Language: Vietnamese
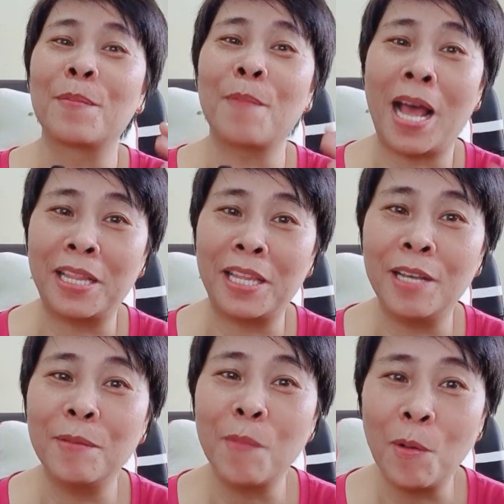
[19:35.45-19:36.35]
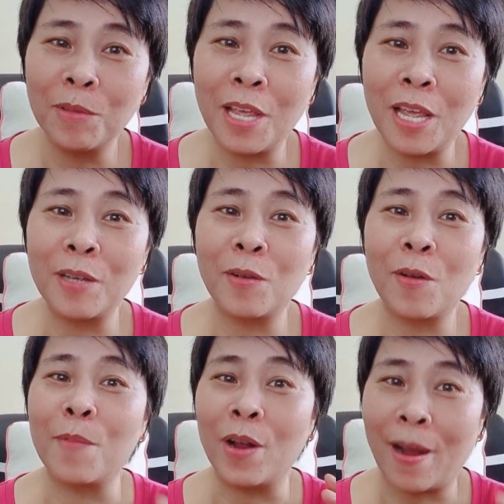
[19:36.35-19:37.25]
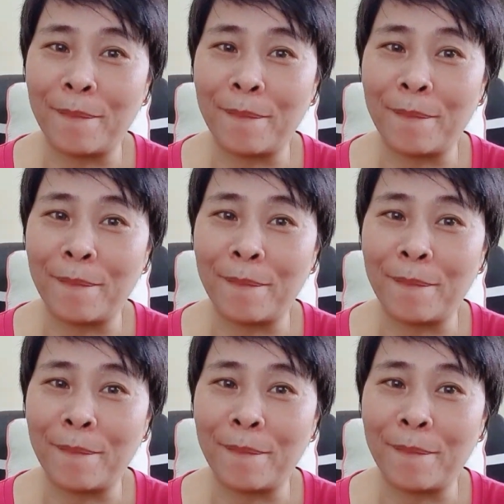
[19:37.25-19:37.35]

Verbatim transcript: 3 tiếng 4 tiếng có bữa